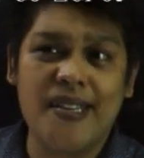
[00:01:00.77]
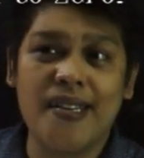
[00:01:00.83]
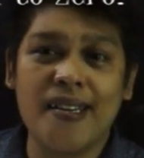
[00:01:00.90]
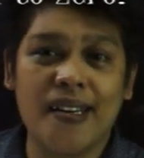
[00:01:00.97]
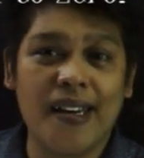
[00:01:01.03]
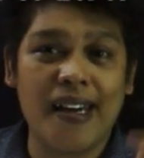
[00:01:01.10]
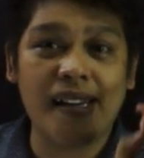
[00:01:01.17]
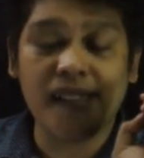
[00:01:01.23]

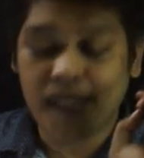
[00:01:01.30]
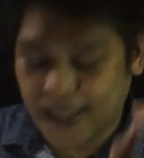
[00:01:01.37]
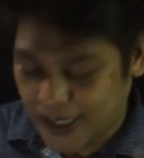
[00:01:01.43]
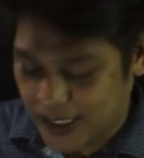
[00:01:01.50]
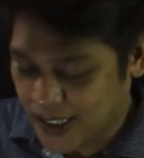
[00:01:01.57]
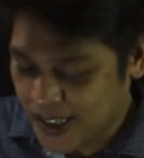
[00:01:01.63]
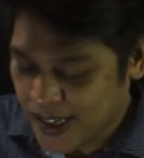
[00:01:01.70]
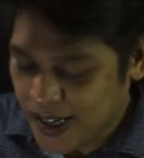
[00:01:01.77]
B, and
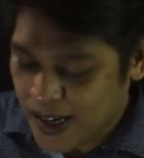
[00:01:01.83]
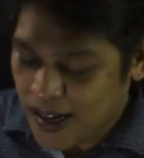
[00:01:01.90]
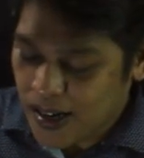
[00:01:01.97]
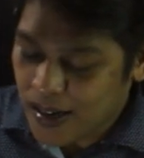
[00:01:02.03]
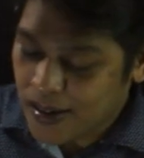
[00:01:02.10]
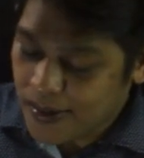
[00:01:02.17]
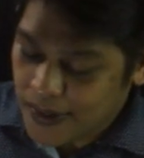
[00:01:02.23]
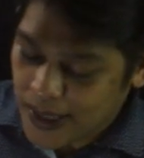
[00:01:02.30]
C
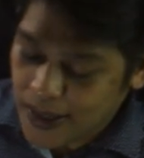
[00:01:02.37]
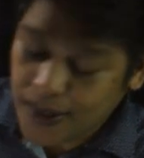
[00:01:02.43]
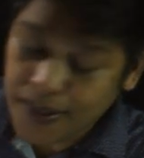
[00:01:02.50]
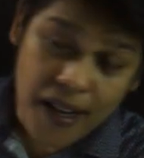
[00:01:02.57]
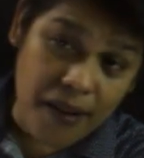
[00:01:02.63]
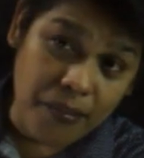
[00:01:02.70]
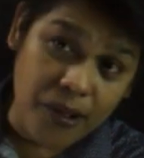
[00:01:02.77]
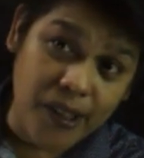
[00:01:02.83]
are
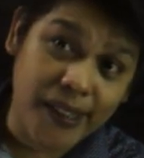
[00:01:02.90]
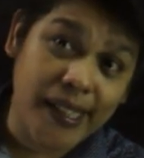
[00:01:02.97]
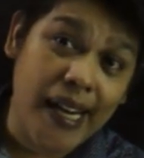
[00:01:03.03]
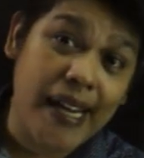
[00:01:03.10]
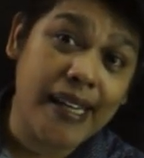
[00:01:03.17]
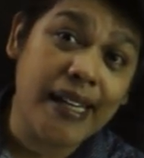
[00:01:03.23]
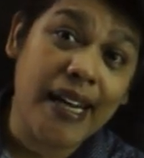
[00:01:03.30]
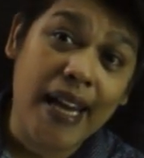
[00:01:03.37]
real
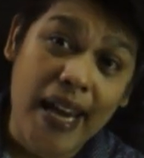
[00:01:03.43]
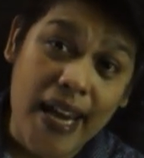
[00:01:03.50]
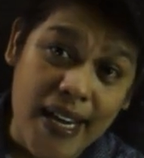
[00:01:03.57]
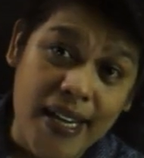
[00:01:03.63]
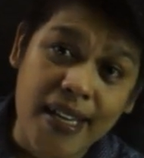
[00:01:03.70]
numbers and